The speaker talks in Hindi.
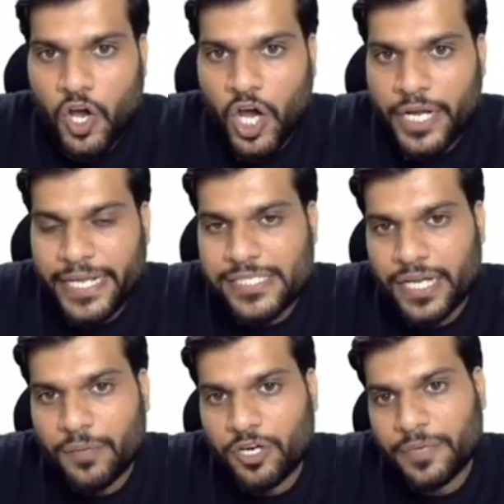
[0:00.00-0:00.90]
और एक
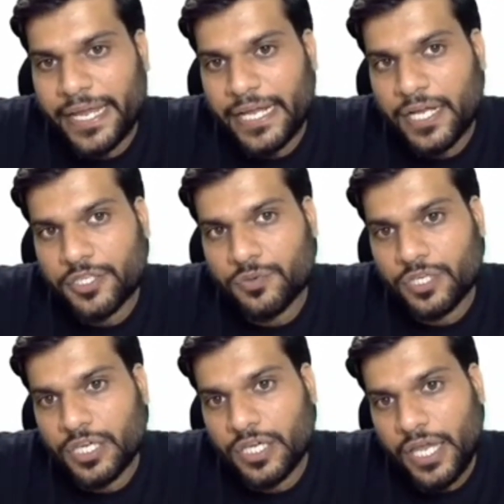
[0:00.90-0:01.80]
सिंगल बॉन्ड बनाएगा
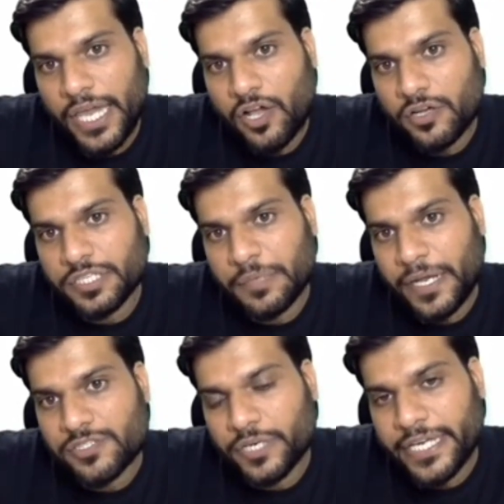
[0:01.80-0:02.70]
क्योंकि एक ऑक्सीजन के
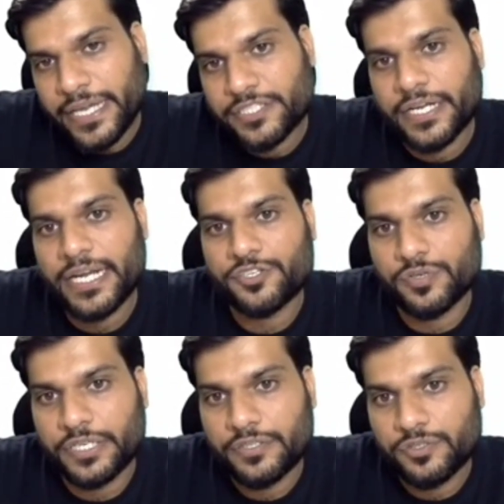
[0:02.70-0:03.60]
पास ऑलरेडी एक एक्स्ट्रा इलेक्ट्रॉन है